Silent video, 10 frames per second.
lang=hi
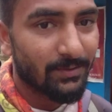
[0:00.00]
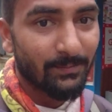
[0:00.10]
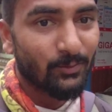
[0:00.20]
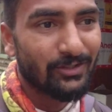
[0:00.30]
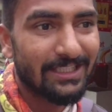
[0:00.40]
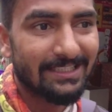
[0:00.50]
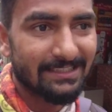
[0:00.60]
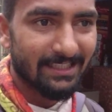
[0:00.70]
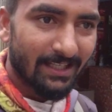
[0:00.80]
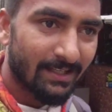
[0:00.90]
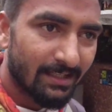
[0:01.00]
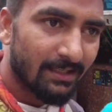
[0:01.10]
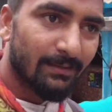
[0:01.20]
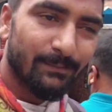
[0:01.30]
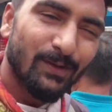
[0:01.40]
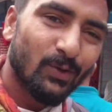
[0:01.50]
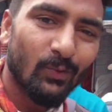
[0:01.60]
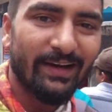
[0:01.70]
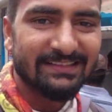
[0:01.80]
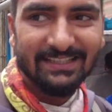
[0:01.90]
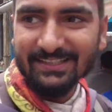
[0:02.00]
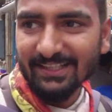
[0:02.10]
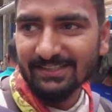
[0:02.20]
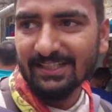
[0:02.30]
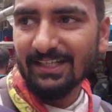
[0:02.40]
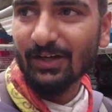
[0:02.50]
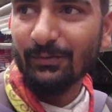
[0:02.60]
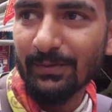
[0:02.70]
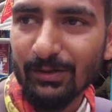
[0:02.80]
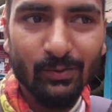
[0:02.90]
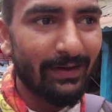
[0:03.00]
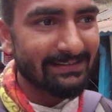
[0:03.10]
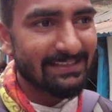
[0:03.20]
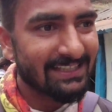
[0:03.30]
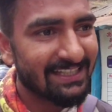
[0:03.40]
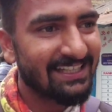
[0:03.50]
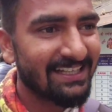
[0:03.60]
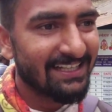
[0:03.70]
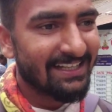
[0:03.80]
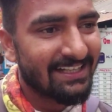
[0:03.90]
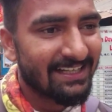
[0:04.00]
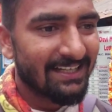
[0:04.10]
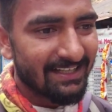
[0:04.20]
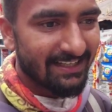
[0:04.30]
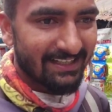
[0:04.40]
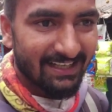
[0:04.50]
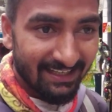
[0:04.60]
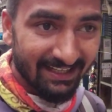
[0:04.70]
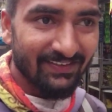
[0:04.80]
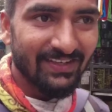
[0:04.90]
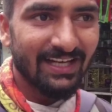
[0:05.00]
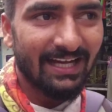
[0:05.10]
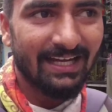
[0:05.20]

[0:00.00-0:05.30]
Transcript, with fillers: की जो मूवी देखते हैं बिल्कुल वैसा स्ट्रक्चर है और बिल्कुल वैसे लग भी